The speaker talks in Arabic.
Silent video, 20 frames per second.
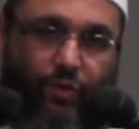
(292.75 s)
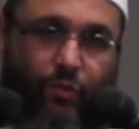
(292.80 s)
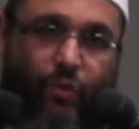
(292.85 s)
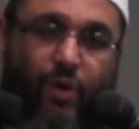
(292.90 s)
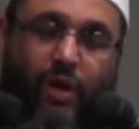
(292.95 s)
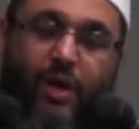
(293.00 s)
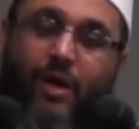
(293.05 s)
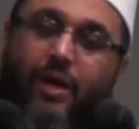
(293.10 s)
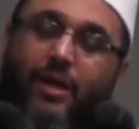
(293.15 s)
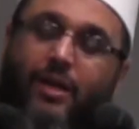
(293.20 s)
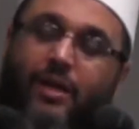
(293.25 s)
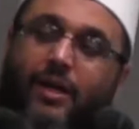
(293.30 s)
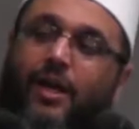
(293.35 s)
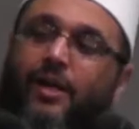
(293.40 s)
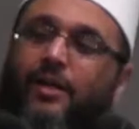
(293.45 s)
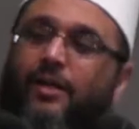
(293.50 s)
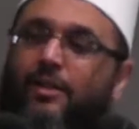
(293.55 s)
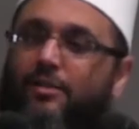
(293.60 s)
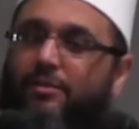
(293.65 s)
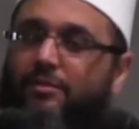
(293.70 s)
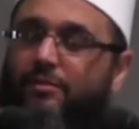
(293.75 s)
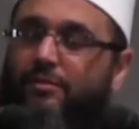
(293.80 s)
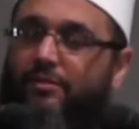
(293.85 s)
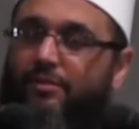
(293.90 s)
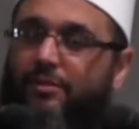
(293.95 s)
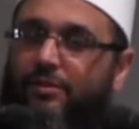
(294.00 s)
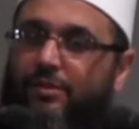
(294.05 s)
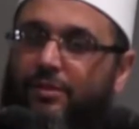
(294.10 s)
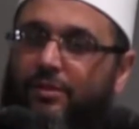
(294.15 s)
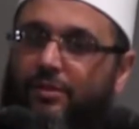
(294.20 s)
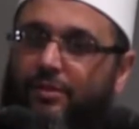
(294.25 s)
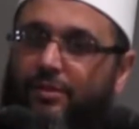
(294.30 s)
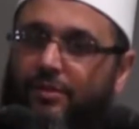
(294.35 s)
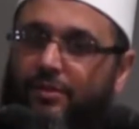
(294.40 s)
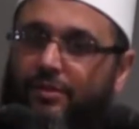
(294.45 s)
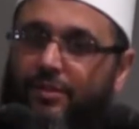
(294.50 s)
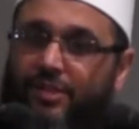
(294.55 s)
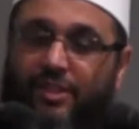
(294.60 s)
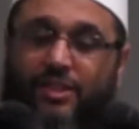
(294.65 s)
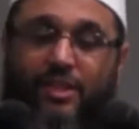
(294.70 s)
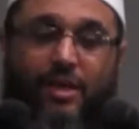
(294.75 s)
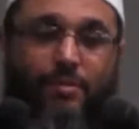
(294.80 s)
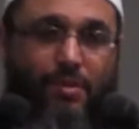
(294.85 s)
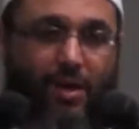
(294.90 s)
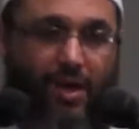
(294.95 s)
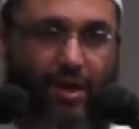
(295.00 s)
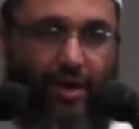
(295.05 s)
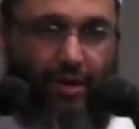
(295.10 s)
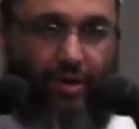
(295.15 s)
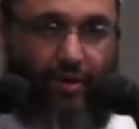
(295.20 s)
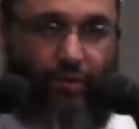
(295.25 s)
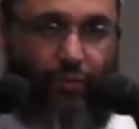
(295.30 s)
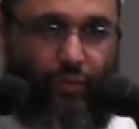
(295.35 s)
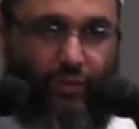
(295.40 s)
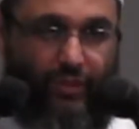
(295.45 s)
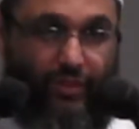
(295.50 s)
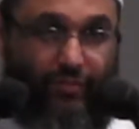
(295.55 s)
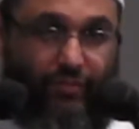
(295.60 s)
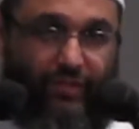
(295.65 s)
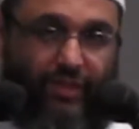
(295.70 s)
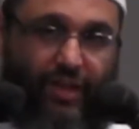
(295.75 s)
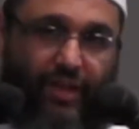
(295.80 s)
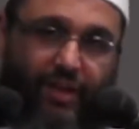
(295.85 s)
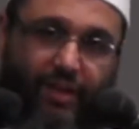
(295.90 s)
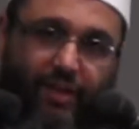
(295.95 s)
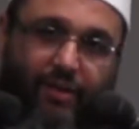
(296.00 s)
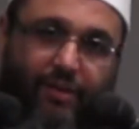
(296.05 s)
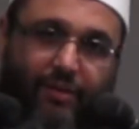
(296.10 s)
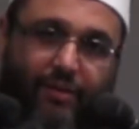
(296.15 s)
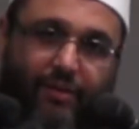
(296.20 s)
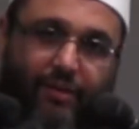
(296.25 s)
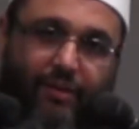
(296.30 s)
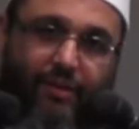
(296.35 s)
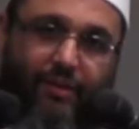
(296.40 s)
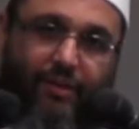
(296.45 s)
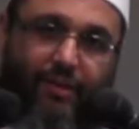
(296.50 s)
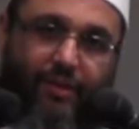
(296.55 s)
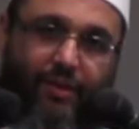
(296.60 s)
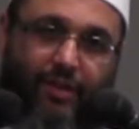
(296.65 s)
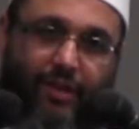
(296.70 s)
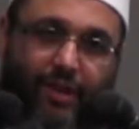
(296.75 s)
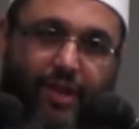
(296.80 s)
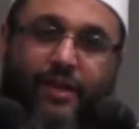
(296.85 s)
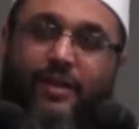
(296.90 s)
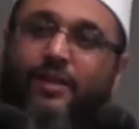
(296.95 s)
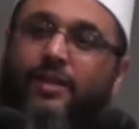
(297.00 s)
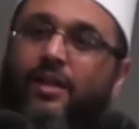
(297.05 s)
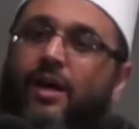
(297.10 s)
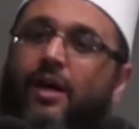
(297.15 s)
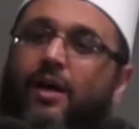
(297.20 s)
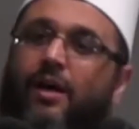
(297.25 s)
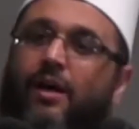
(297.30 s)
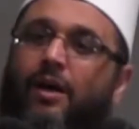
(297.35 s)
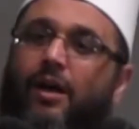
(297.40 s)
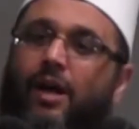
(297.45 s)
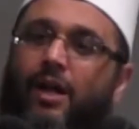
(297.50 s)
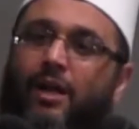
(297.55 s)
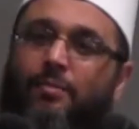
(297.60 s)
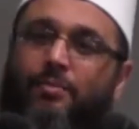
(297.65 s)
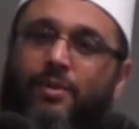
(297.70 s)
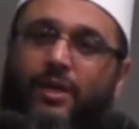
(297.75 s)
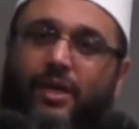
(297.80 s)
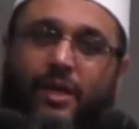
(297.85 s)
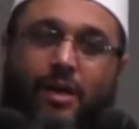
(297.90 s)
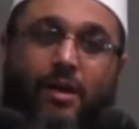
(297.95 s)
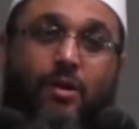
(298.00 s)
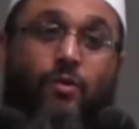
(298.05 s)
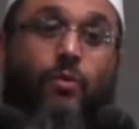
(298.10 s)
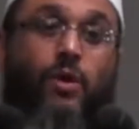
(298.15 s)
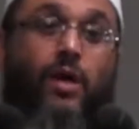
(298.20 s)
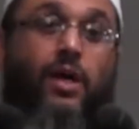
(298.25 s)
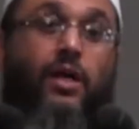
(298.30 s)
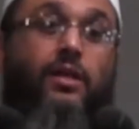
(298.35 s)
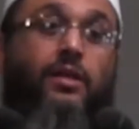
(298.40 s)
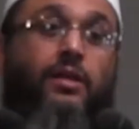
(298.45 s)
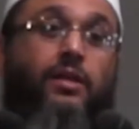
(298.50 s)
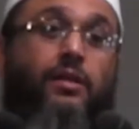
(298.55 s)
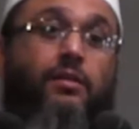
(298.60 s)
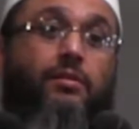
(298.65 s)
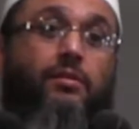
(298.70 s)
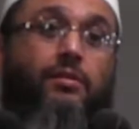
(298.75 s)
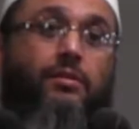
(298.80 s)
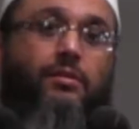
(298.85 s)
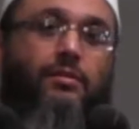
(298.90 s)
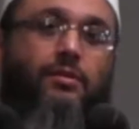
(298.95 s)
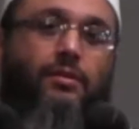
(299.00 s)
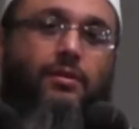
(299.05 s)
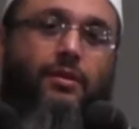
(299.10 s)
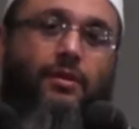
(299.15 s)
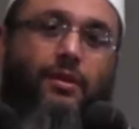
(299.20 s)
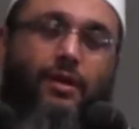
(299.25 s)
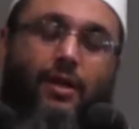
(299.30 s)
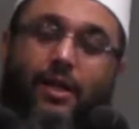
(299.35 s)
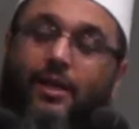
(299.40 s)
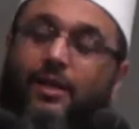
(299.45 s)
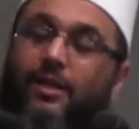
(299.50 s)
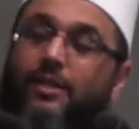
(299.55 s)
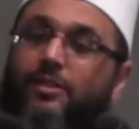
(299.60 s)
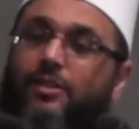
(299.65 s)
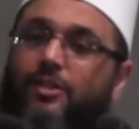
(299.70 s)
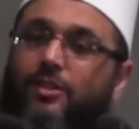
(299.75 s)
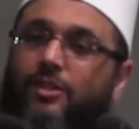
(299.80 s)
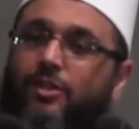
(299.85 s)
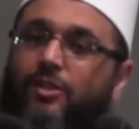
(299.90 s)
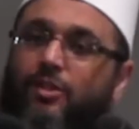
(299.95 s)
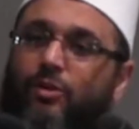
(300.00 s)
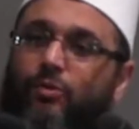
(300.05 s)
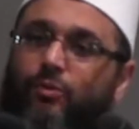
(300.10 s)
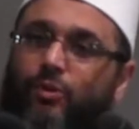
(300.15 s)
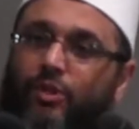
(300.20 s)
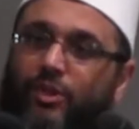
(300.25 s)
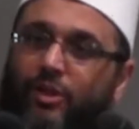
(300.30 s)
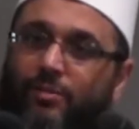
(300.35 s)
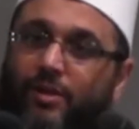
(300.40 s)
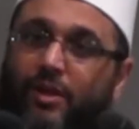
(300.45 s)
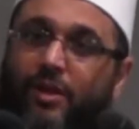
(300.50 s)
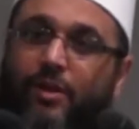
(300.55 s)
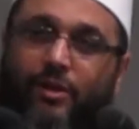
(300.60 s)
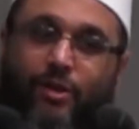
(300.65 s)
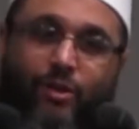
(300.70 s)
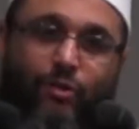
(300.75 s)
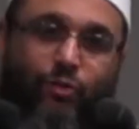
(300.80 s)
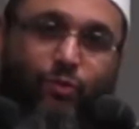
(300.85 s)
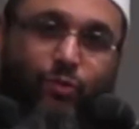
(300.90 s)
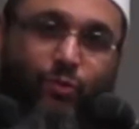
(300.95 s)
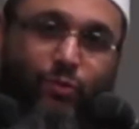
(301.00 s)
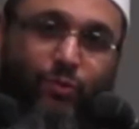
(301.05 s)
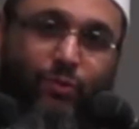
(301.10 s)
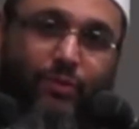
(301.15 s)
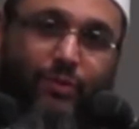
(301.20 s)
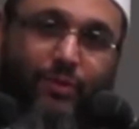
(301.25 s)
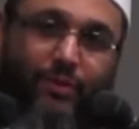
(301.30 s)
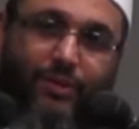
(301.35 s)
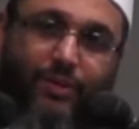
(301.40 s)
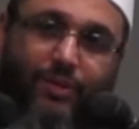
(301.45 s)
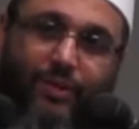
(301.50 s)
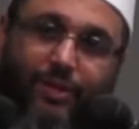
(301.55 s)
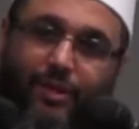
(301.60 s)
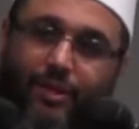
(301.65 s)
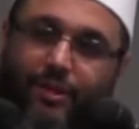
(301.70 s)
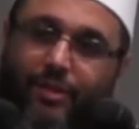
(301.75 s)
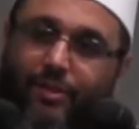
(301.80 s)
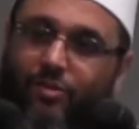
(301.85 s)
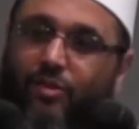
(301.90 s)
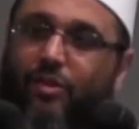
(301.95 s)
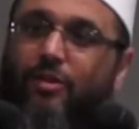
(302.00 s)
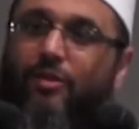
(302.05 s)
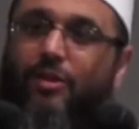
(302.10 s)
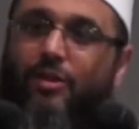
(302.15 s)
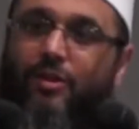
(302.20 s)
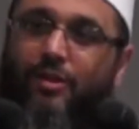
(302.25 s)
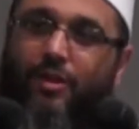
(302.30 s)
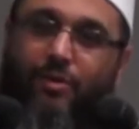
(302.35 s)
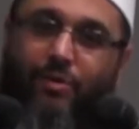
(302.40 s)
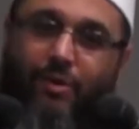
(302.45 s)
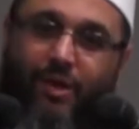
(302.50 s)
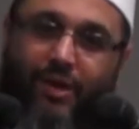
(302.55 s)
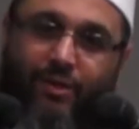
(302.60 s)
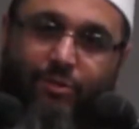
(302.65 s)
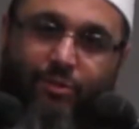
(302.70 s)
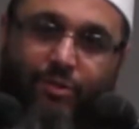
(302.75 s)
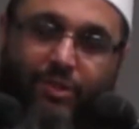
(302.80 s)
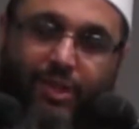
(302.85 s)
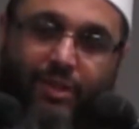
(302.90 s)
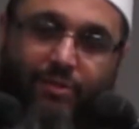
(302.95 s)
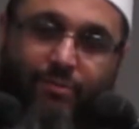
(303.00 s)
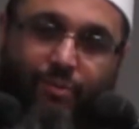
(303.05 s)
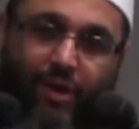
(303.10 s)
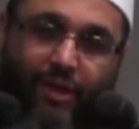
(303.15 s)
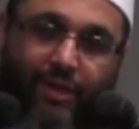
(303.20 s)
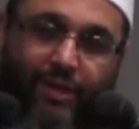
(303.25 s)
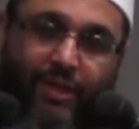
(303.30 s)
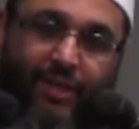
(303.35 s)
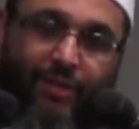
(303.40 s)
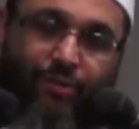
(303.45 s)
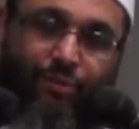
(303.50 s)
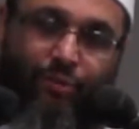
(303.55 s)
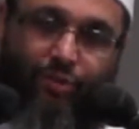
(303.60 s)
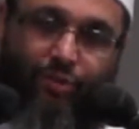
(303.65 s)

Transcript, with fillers: وكانت تتباهى وتفتخر انها البكر الوحيد التي تزوج بها الرسول صلى الله عليه وسلم وعلى اله